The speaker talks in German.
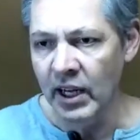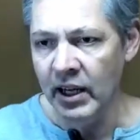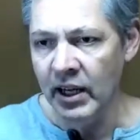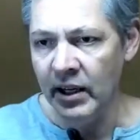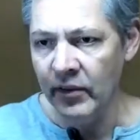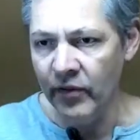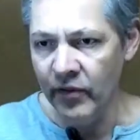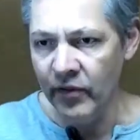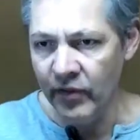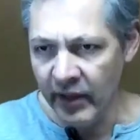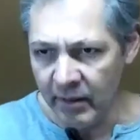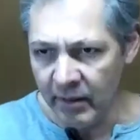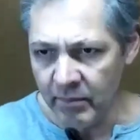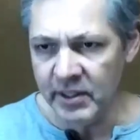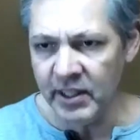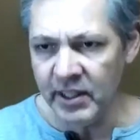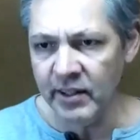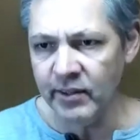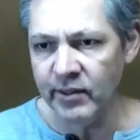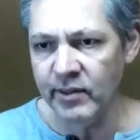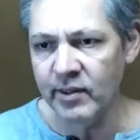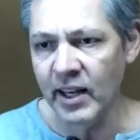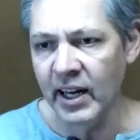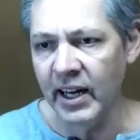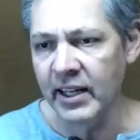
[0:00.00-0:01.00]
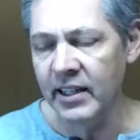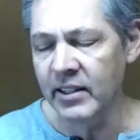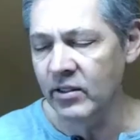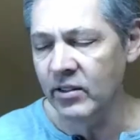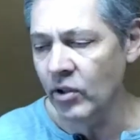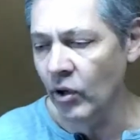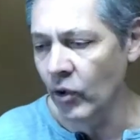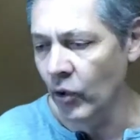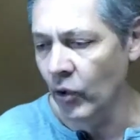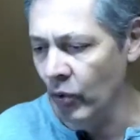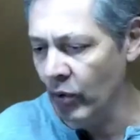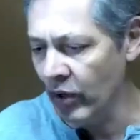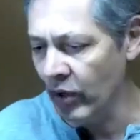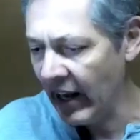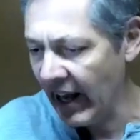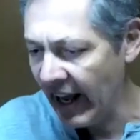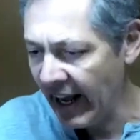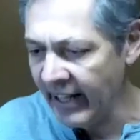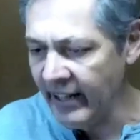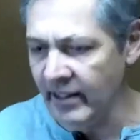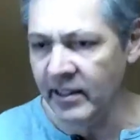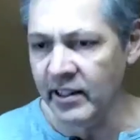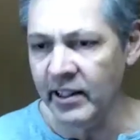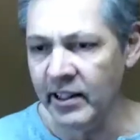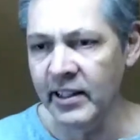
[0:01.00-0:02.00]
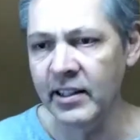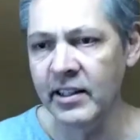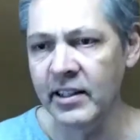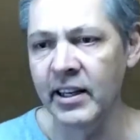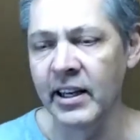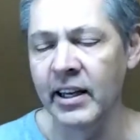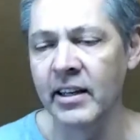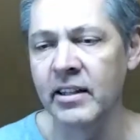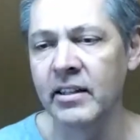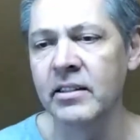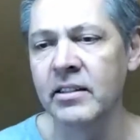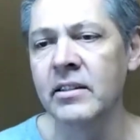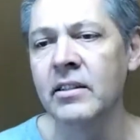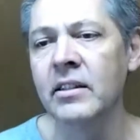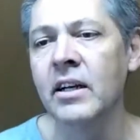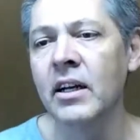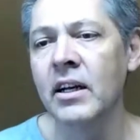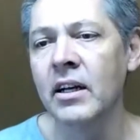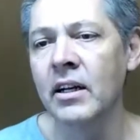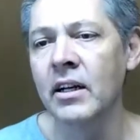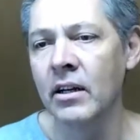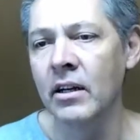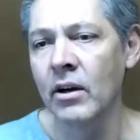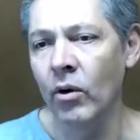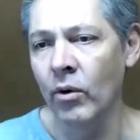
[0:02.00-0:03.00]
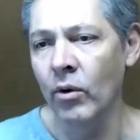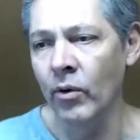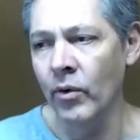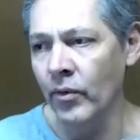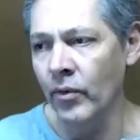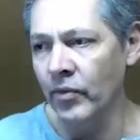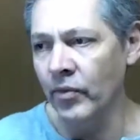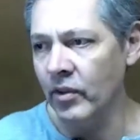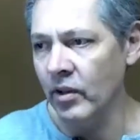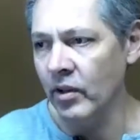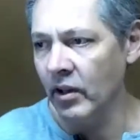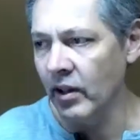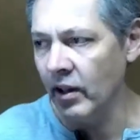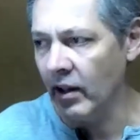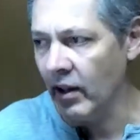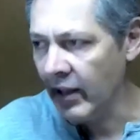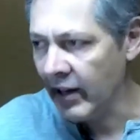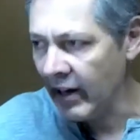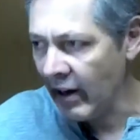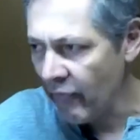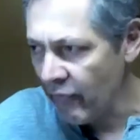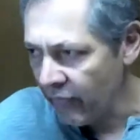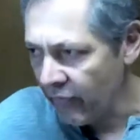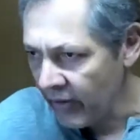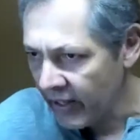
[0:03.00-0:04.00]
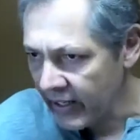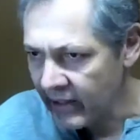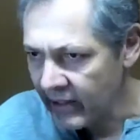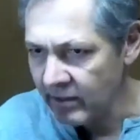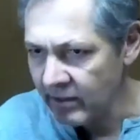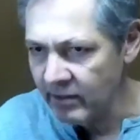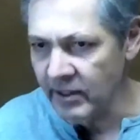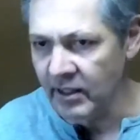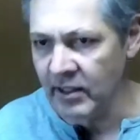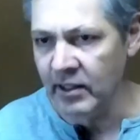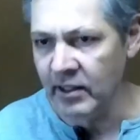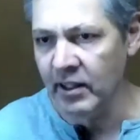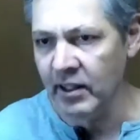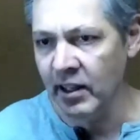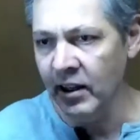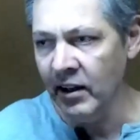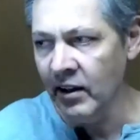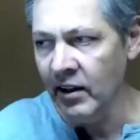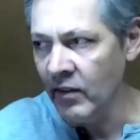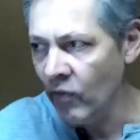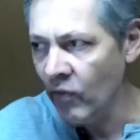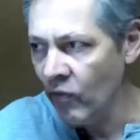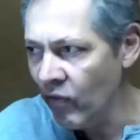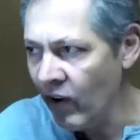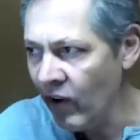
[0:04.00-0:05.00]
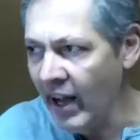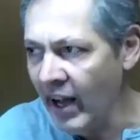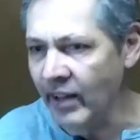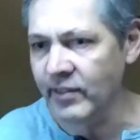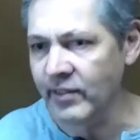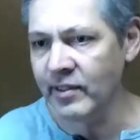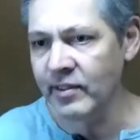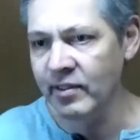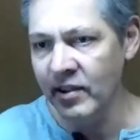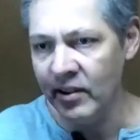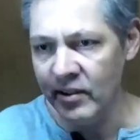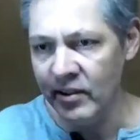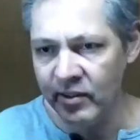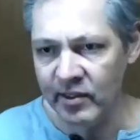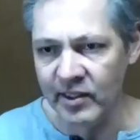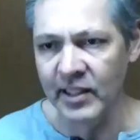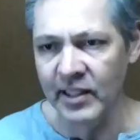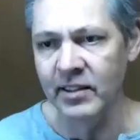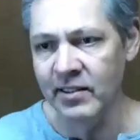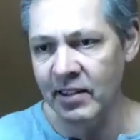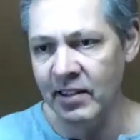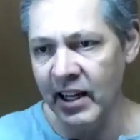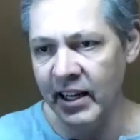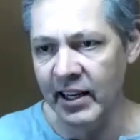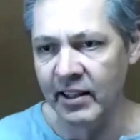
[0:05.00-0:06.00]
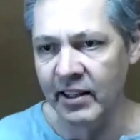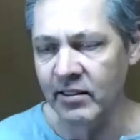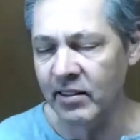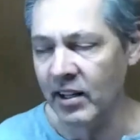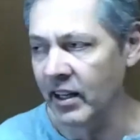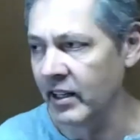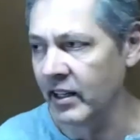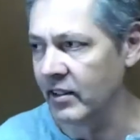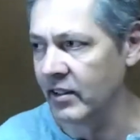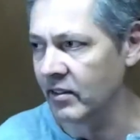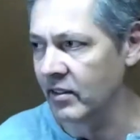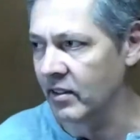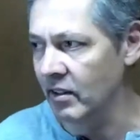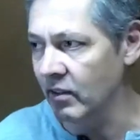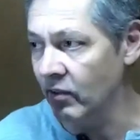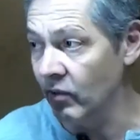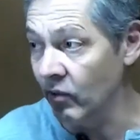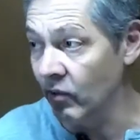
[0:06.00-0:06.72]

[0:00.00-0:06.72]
Nimm dir Zeit, hör endlich hin und reflektiere, was sind deine Talente?